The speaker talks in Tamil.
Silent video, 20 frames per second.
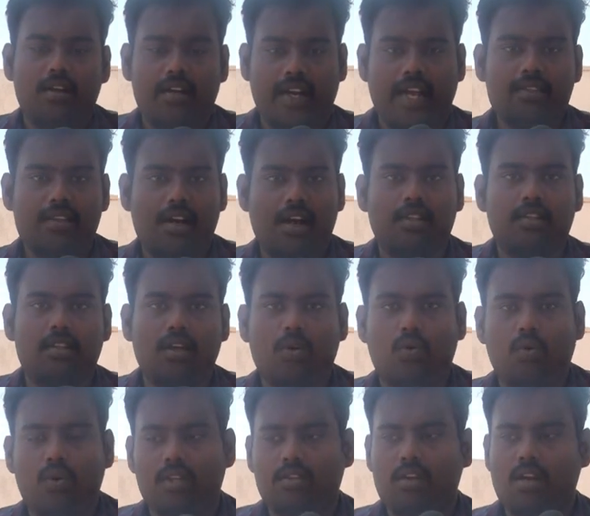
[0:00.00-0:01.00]
நேற்று நடந்த
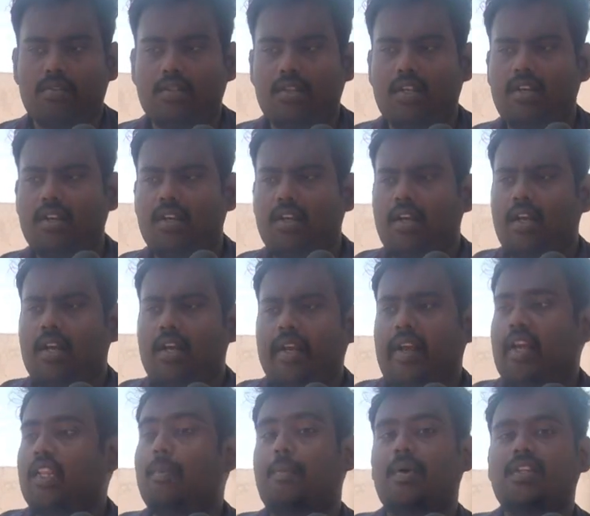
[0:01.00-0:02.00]
கூட்டத்தில் வந்து
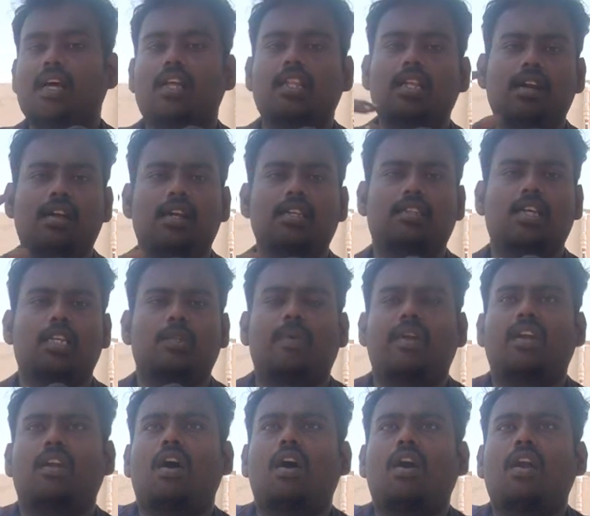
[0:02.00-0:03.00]
எதை பற்றி அதிகம் டிஸ்கஸ்
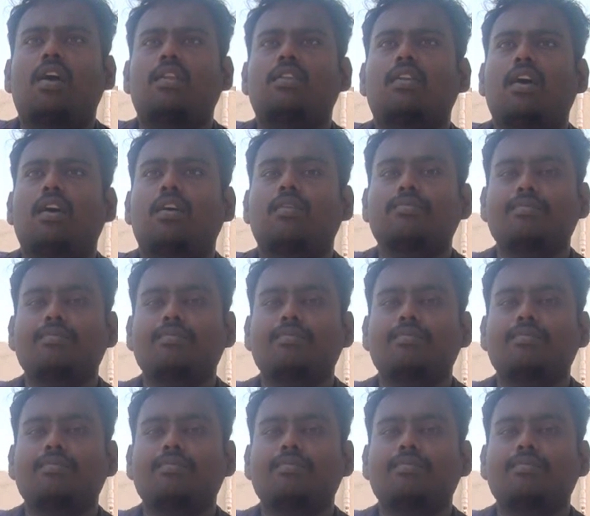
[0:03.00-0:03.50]
பண்ணியிருக்காங்கன்னா இந்த